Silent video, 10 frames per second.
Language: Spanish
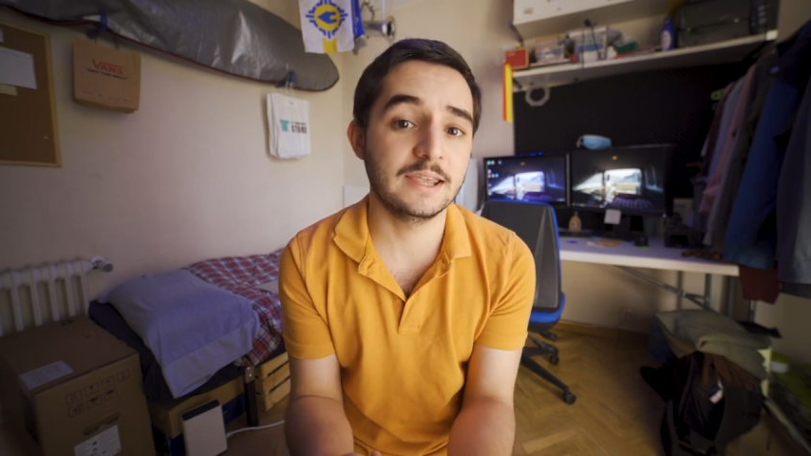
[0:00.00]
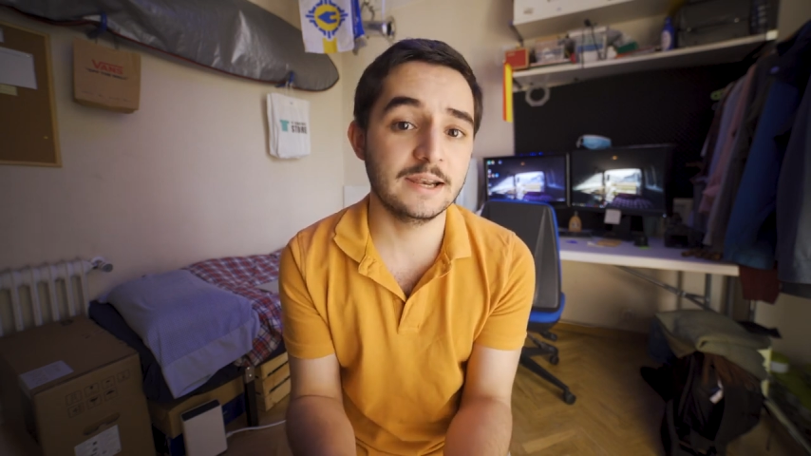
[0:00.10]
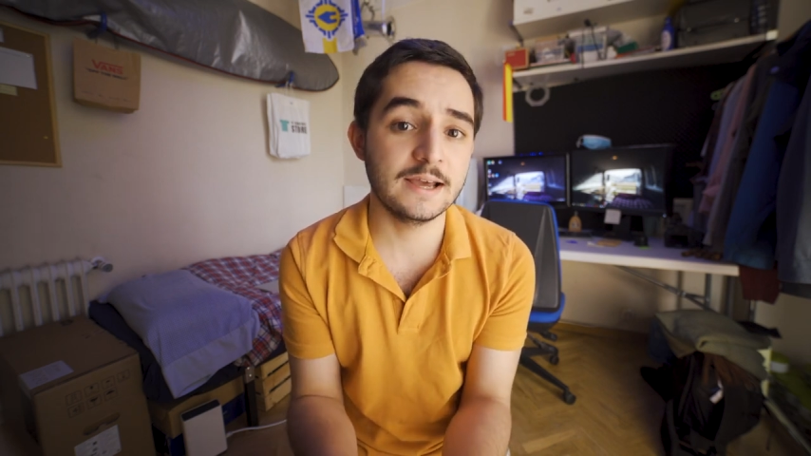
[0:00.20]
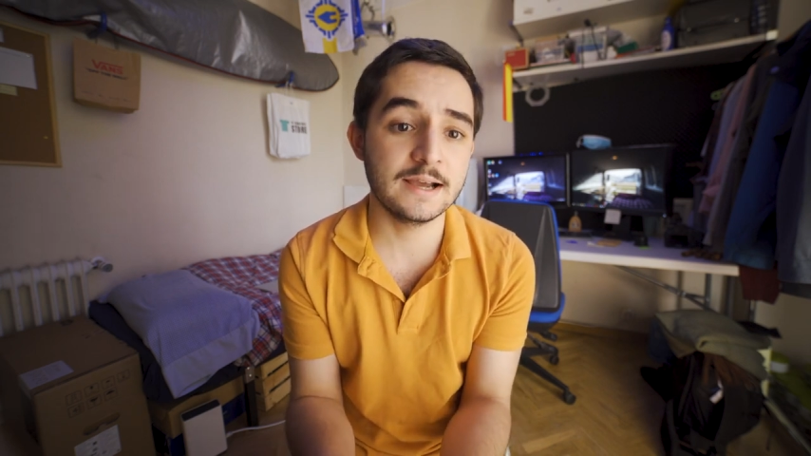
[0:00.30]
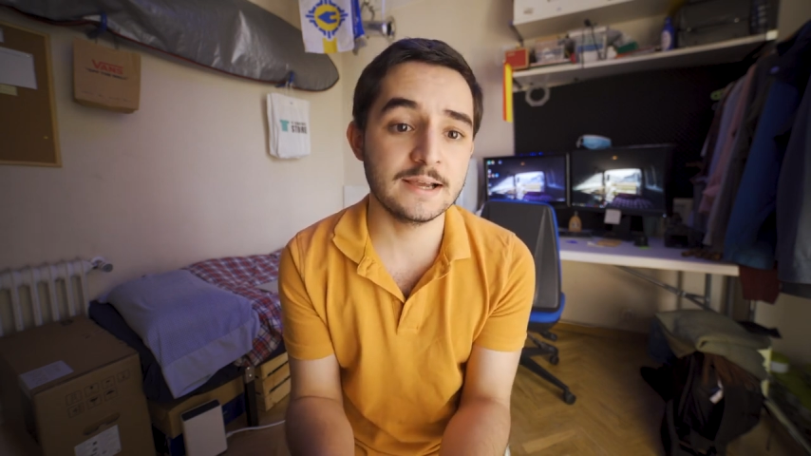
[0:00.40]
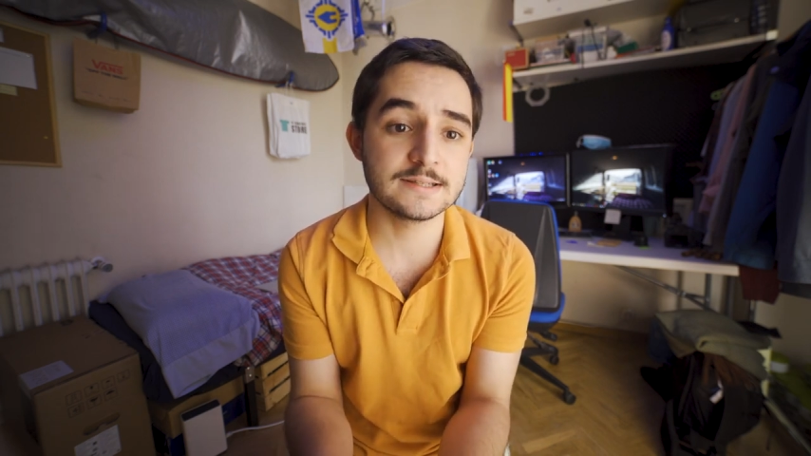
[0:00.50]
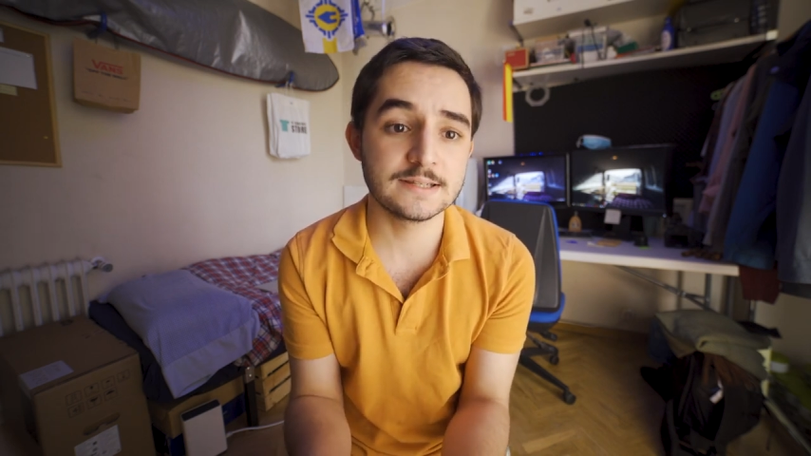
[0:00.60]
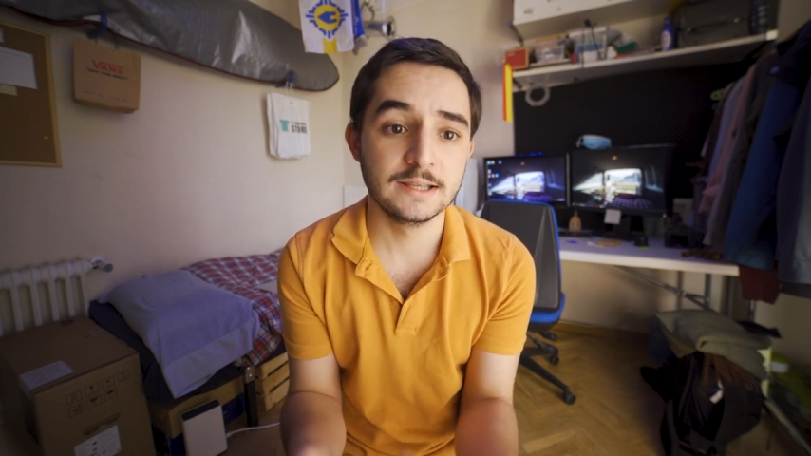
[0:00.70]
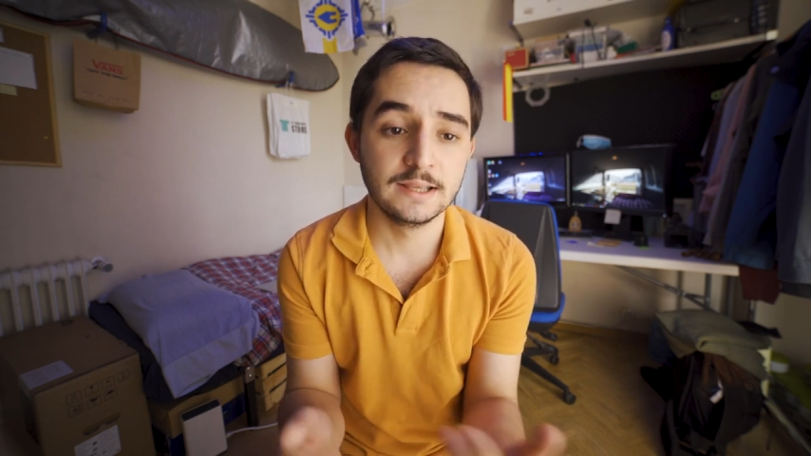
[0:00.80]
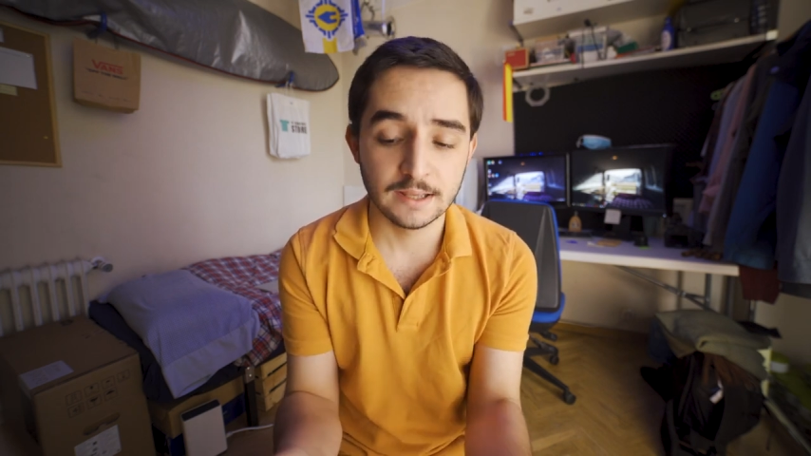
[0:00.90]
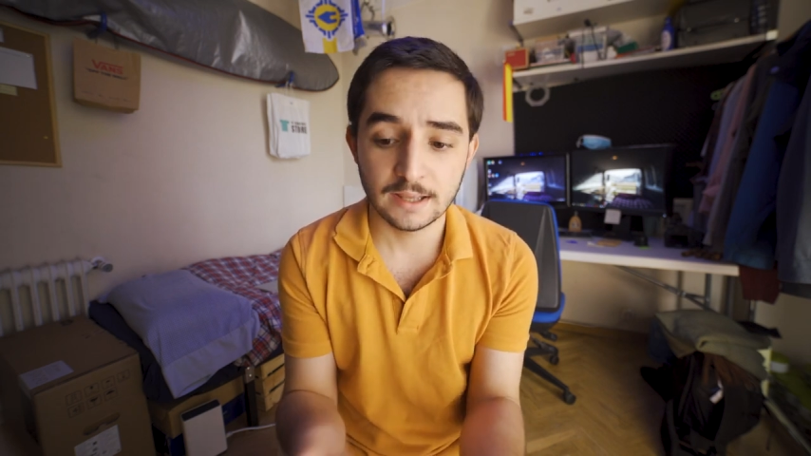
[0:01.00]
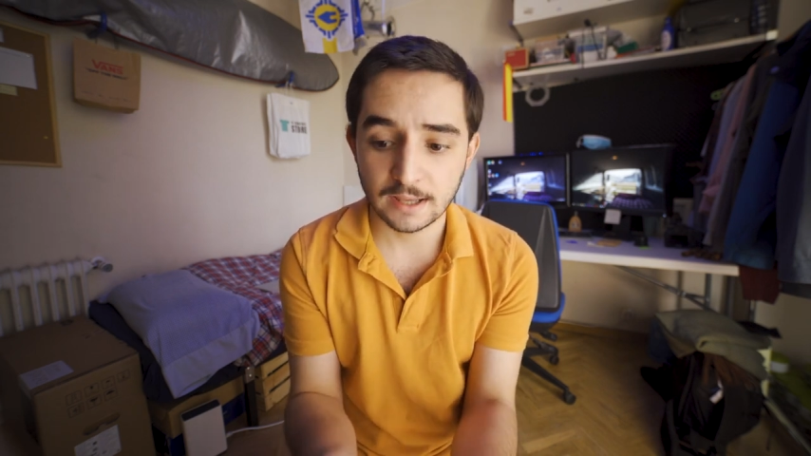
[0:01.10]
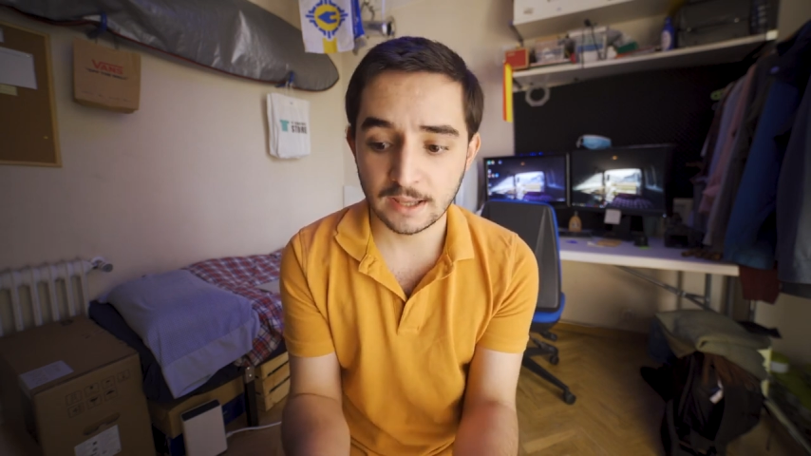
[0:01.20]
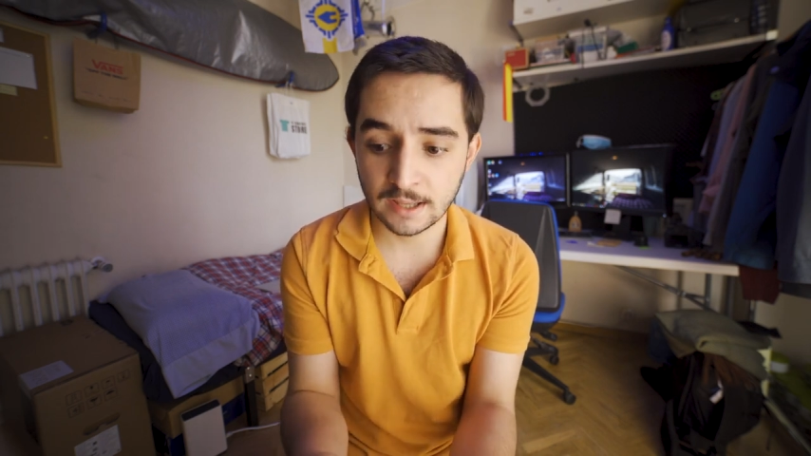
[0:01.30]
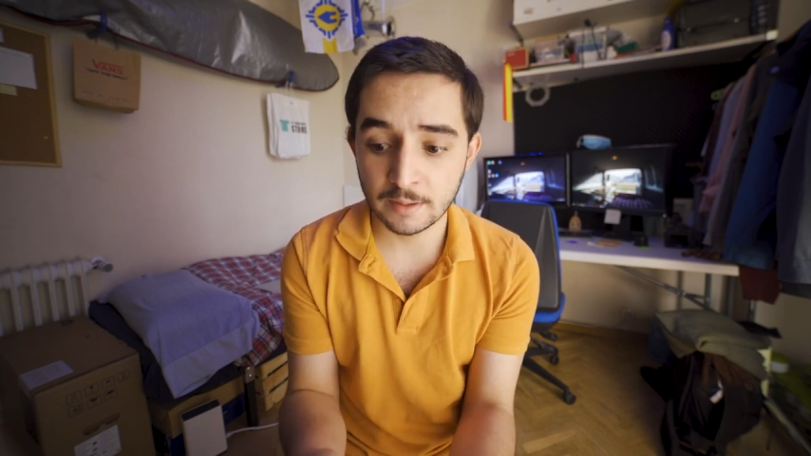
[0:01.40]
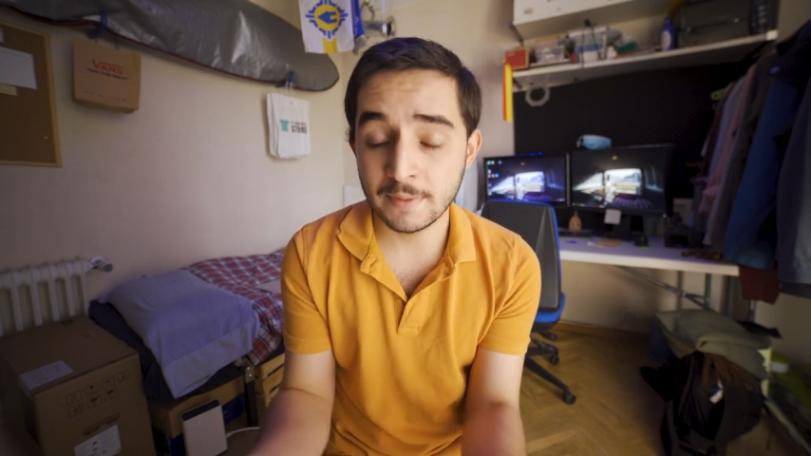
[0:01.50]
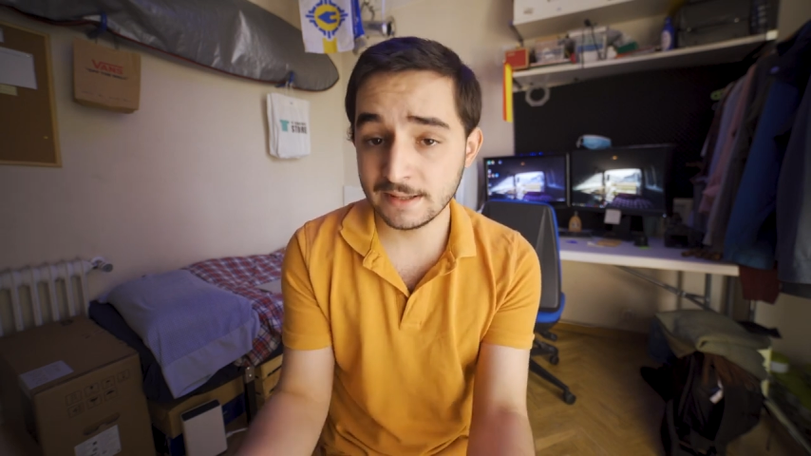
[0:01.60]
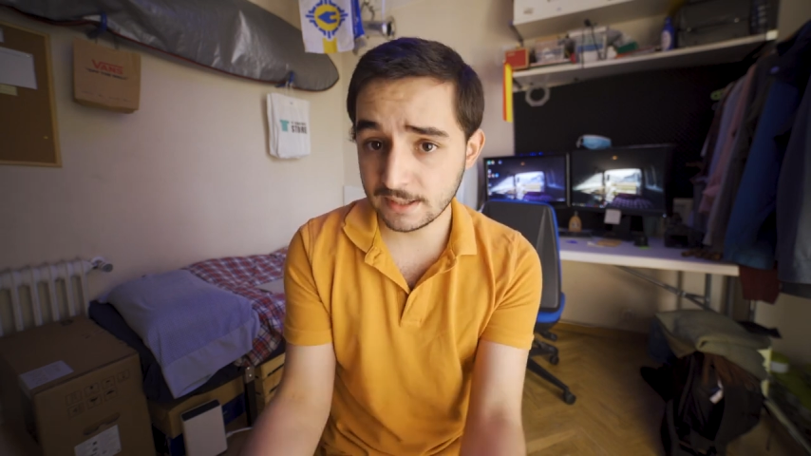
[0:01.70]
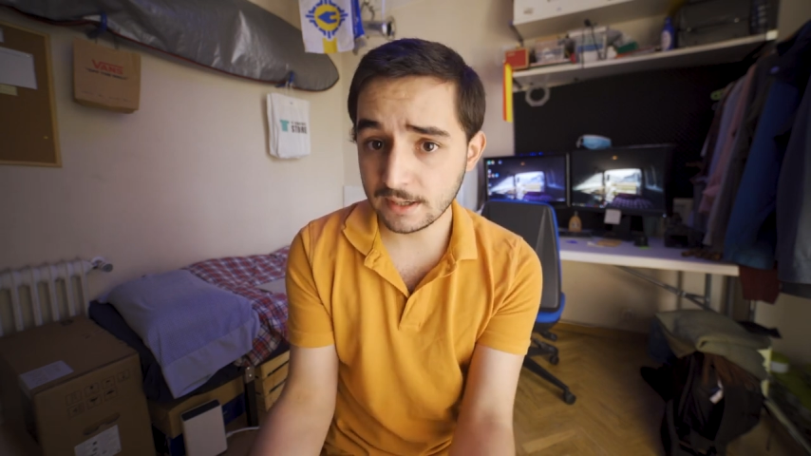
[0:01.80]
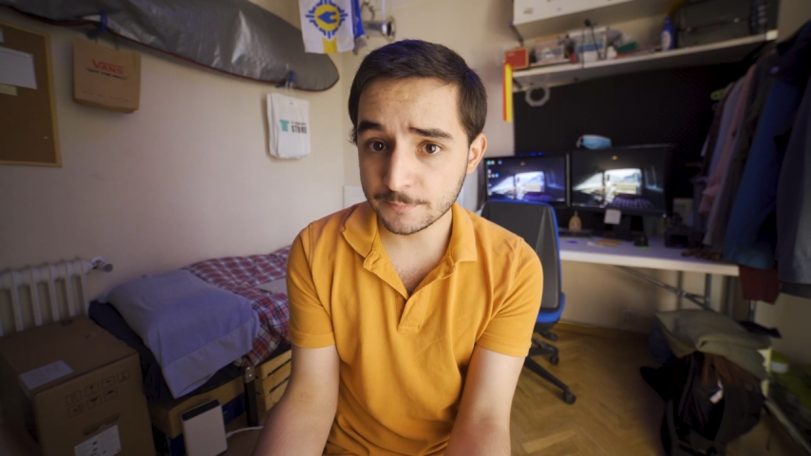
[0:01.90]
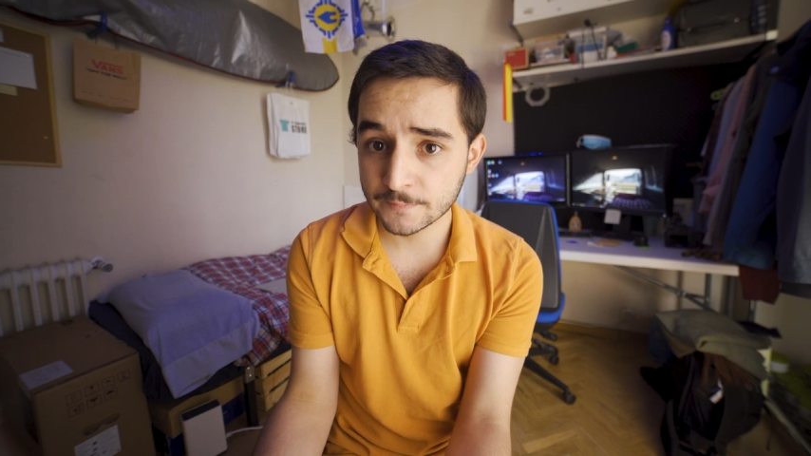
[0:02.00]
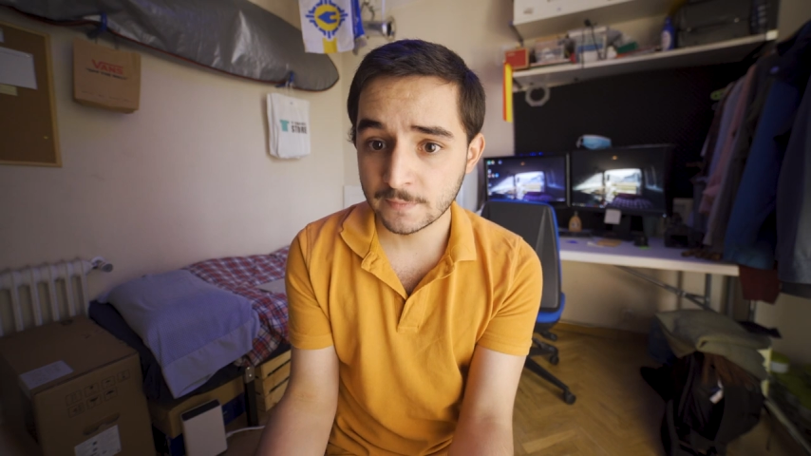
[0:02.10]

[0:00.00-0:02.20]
quieras eh, meter.